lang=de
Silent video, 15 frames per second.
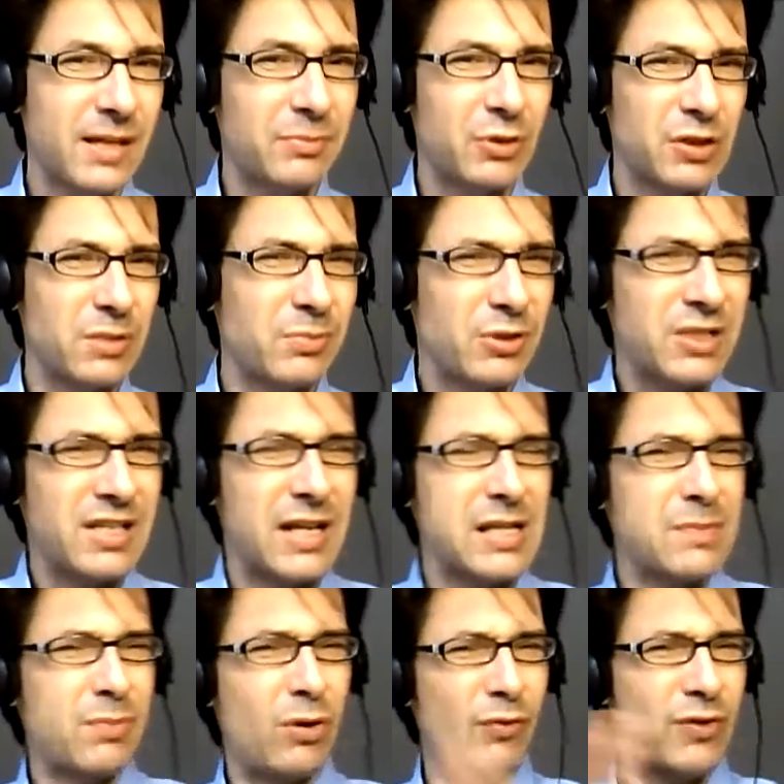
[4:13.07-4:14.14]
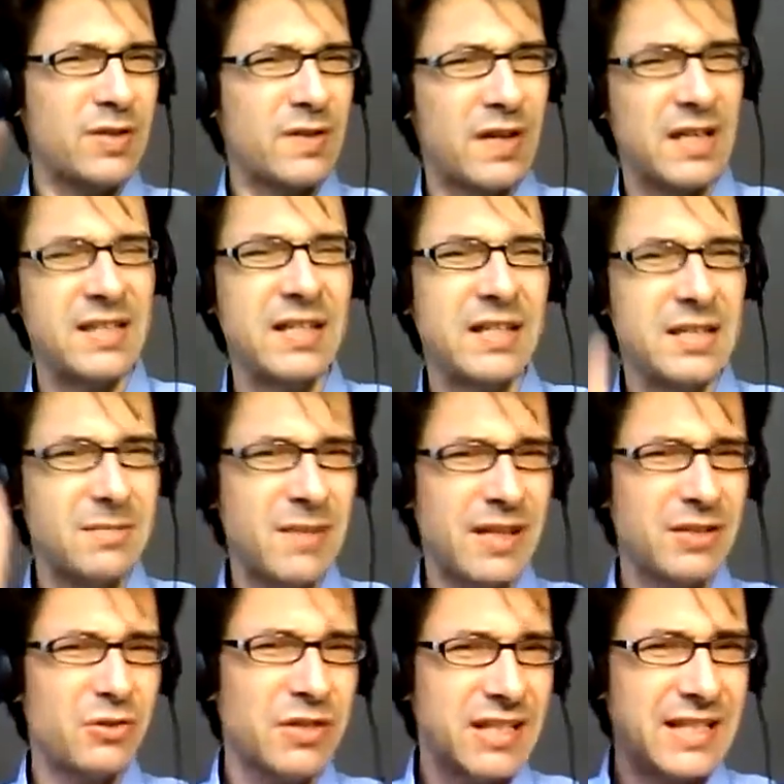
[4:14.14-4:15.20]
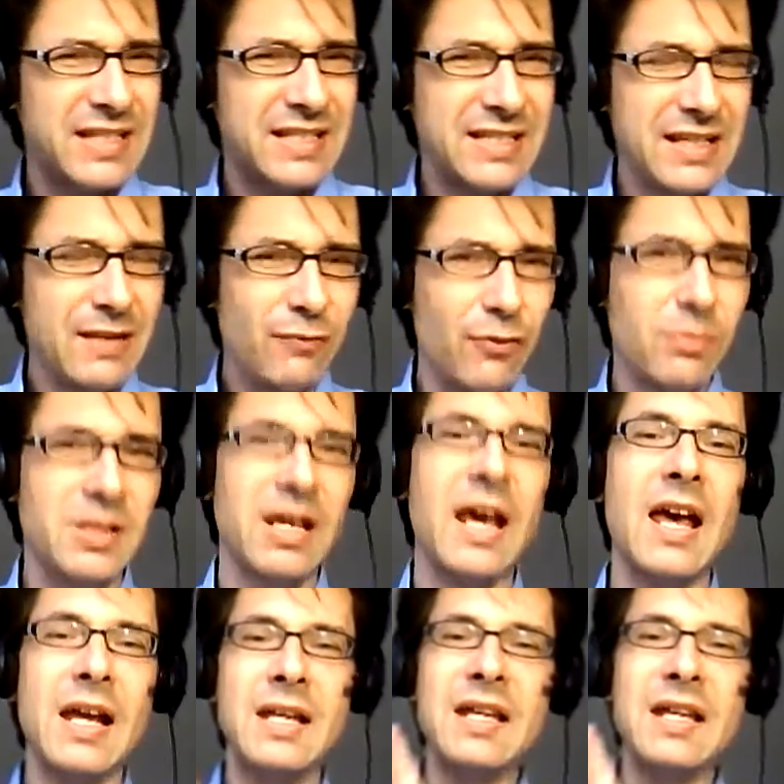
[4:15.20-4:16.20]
Ich habe doch die Politik jetzt professionalisiert, das machen doch jetzt die für mich.